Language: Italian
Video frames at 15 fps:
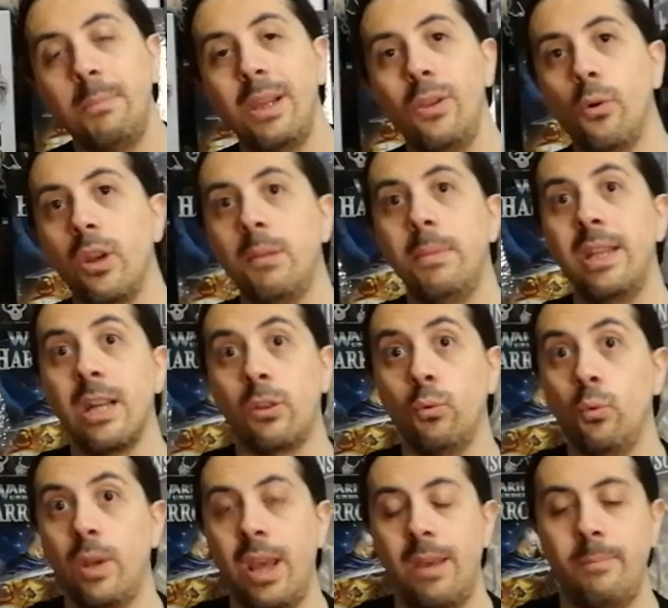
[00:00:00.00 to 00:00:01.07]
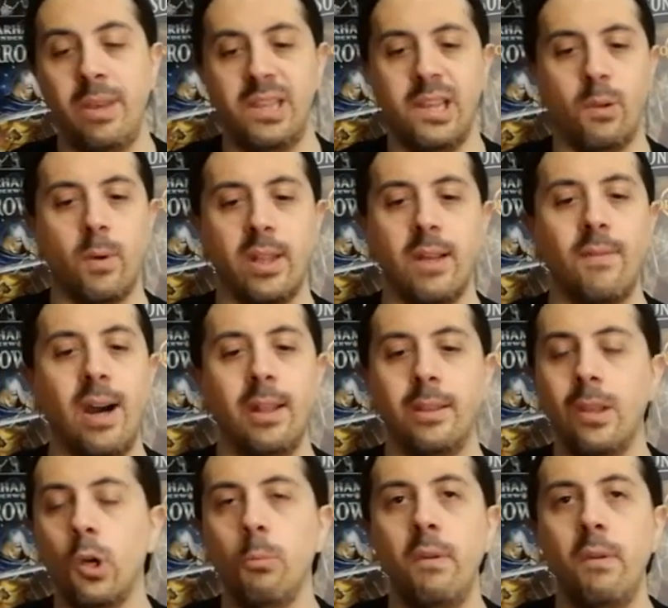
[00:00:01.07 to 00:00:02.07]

migliori miniature messe qua davanti,